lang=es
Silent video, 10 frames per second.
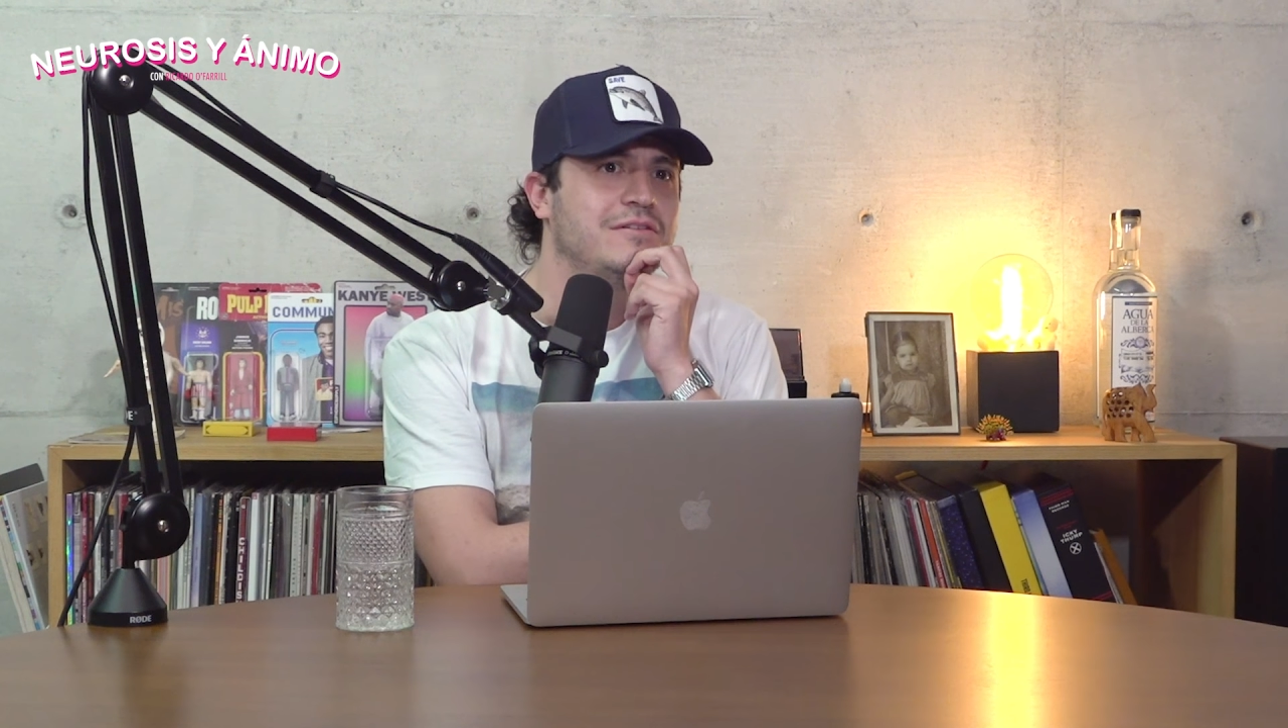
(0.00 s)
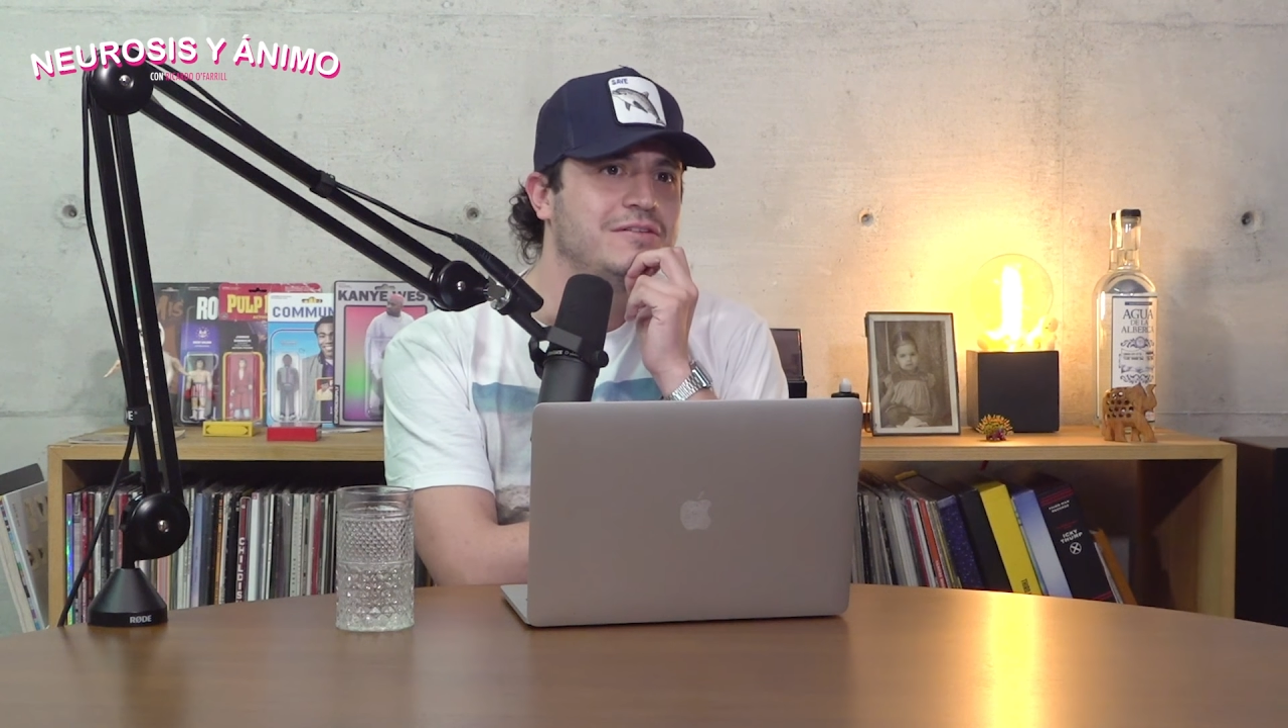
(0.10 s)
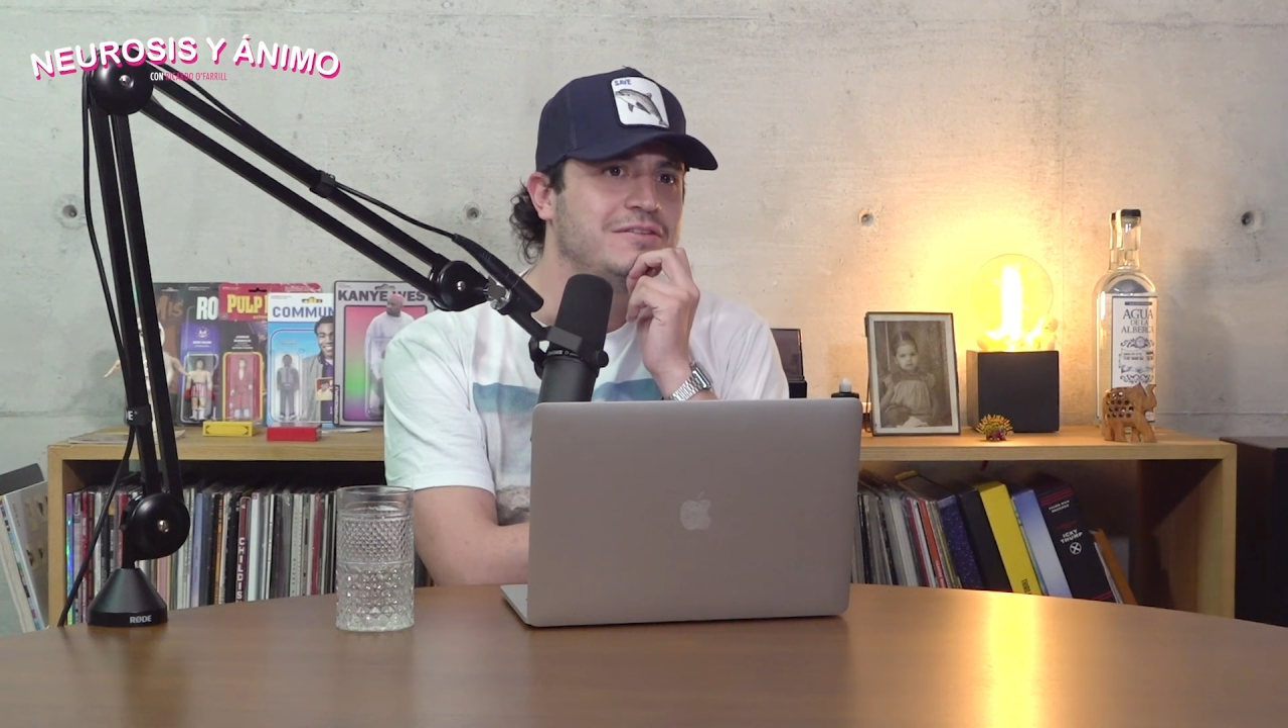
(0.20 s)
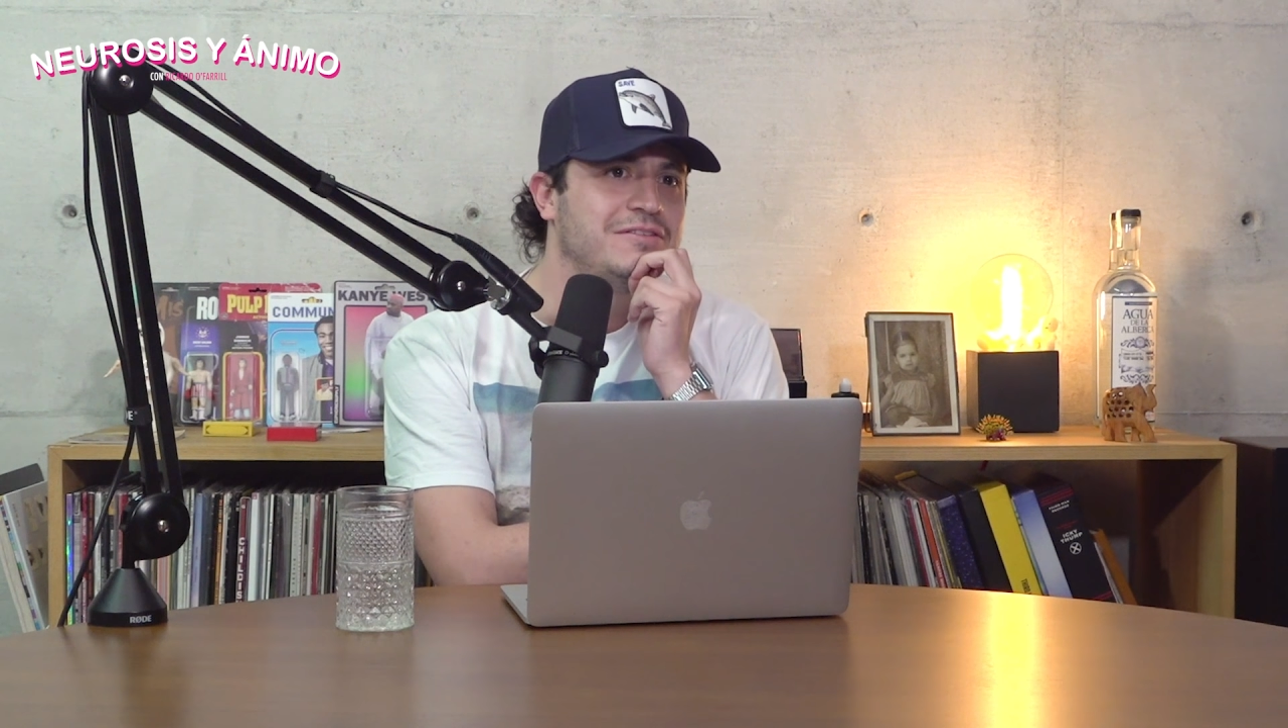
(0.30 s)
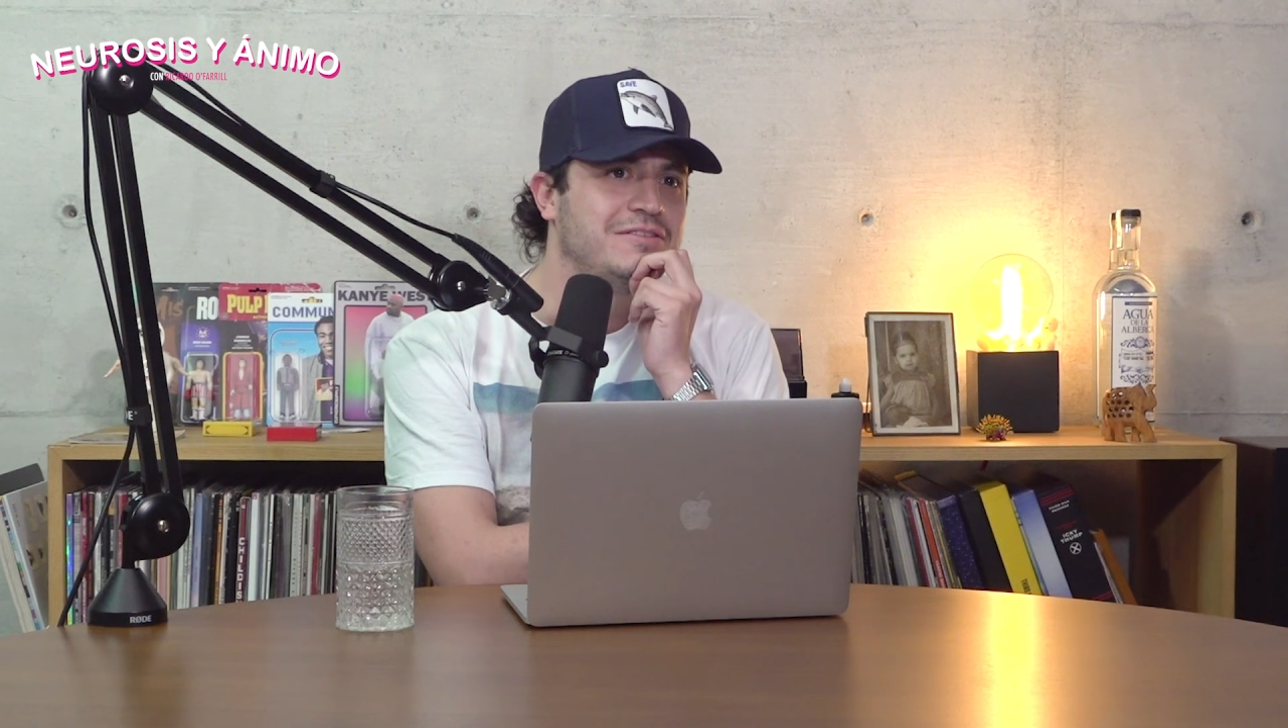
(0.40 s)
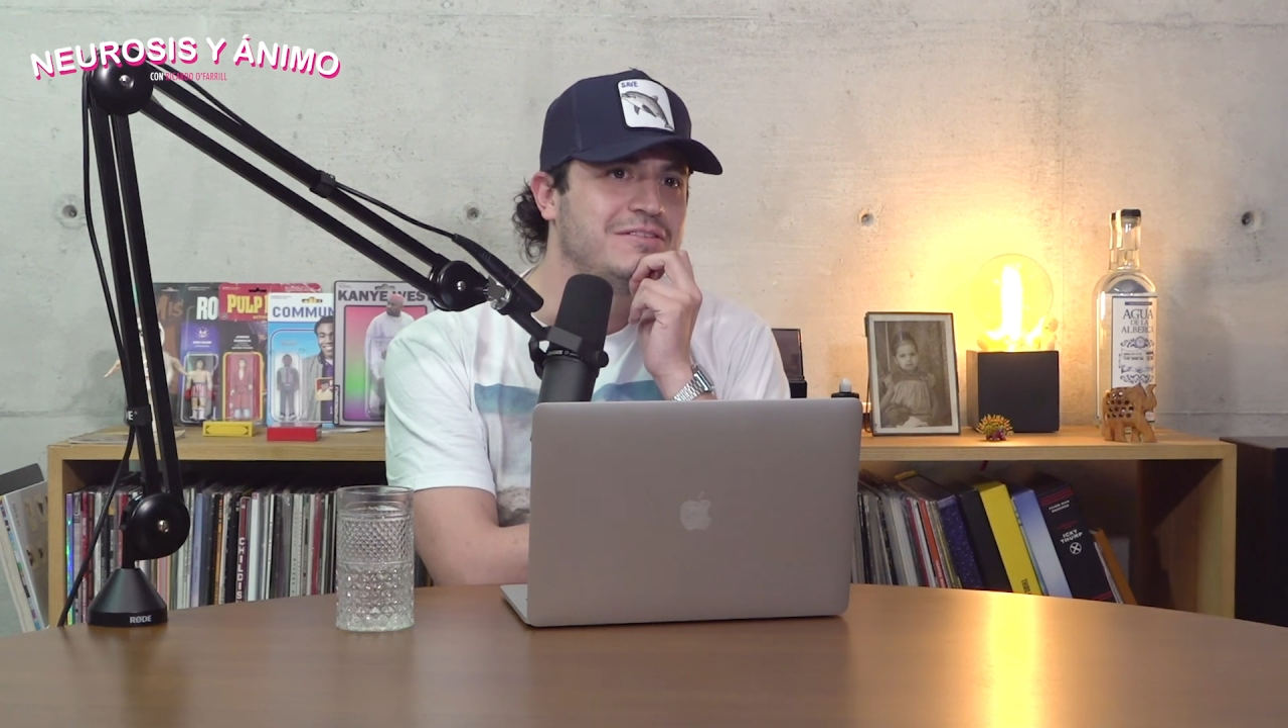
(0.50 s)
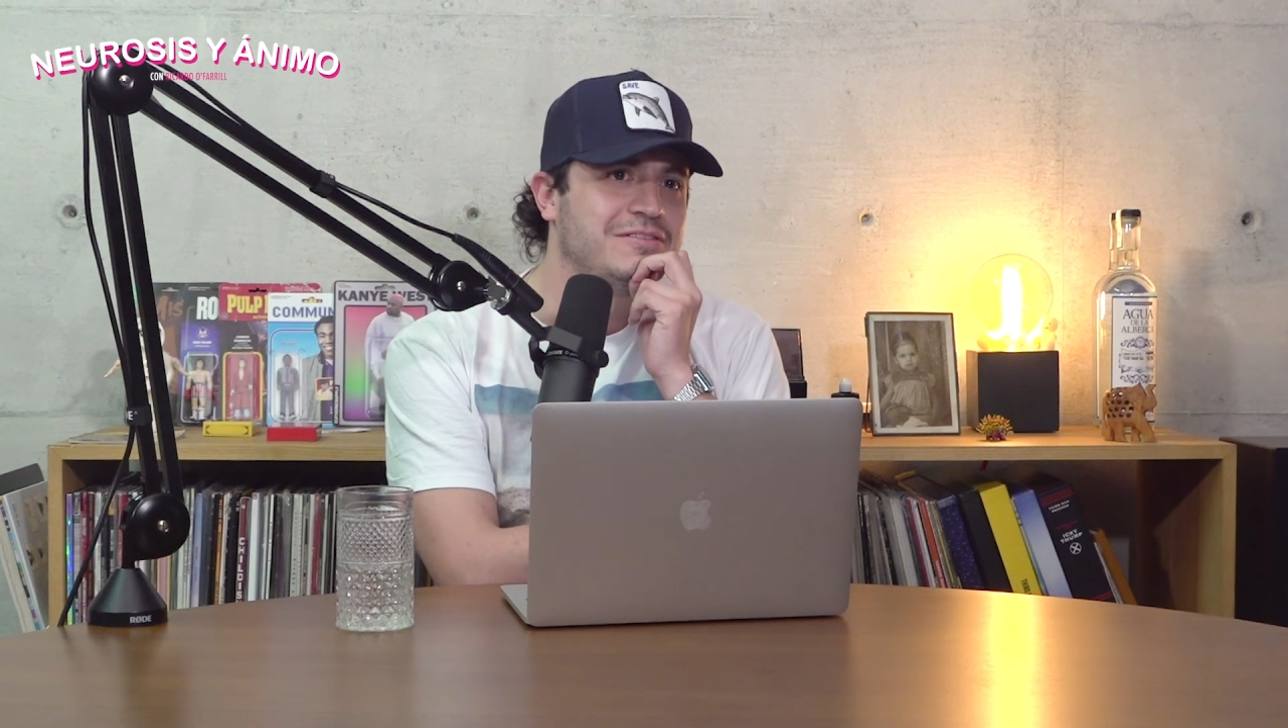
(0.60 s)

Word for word: seguidora de